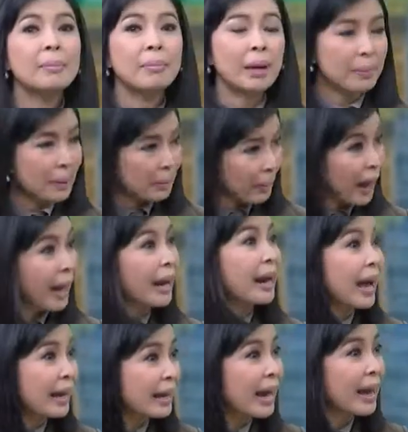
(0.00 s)
ไปเป็นภา
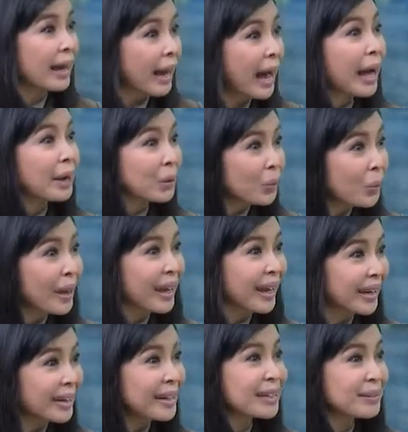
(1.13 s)
ระหน้างานด้วย
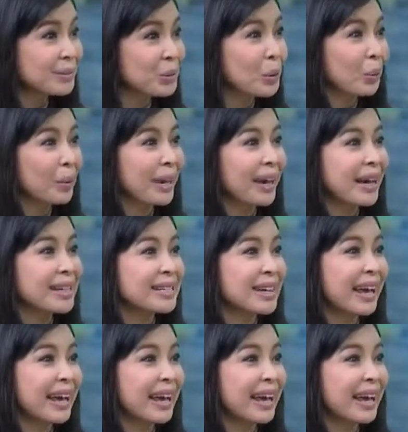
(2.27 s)
อันนี้ถูกไหมคะอา